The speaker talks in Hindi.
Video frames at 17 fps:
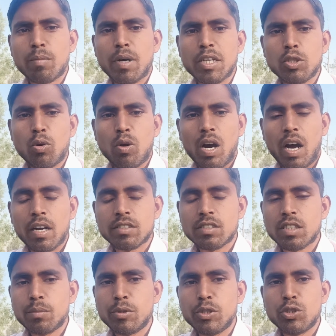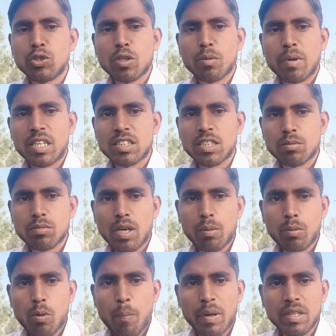किसान भाइयों आज के वीडियो के
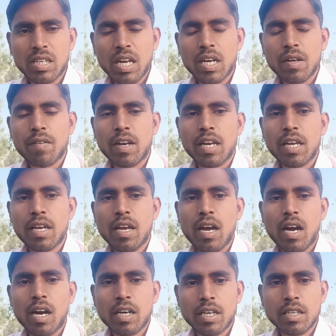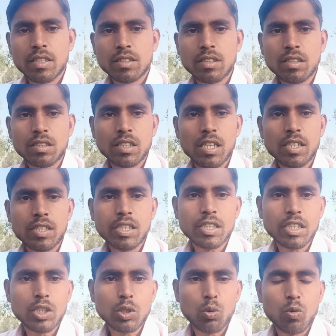माध्यम से आपको बतलाने वाले हैं अगैती
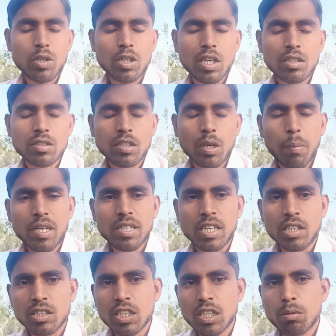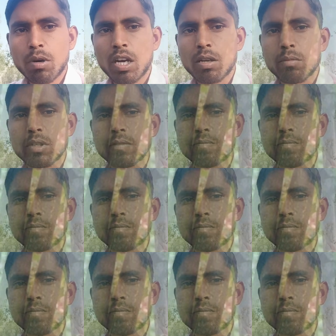गिलकी की उन्नत सफल खेती